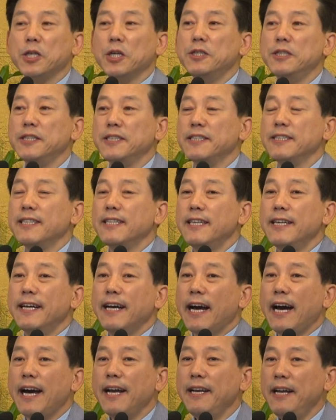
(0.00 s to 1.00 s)
저는
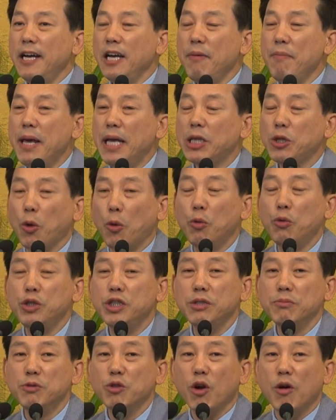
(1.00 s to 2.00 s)
하나님의
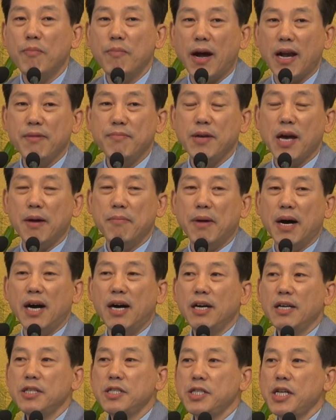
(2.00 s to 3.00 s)
도우심으로
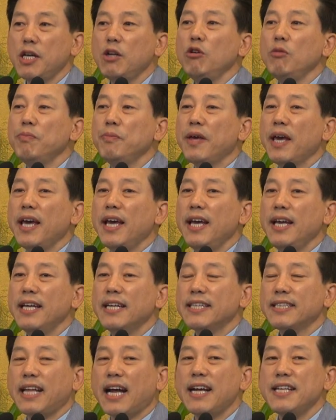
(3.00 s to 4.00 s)
말미암아
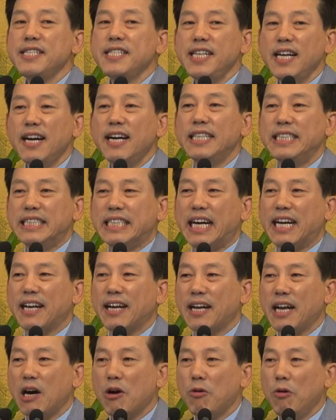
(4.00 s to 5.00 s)
새롭게 탄생한
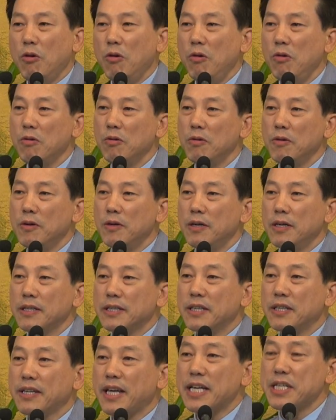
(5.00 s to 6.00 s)
나라라고
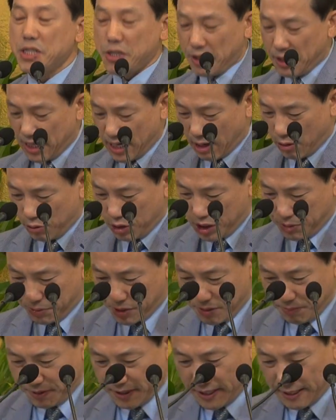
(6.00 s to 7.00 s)
그렇게 정의하고
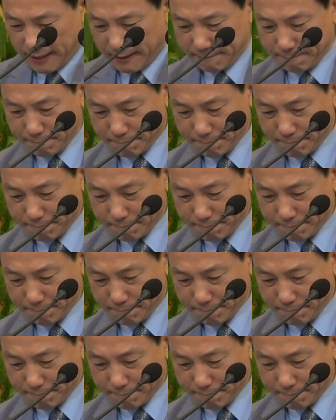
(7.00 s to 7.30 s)
싶습니다.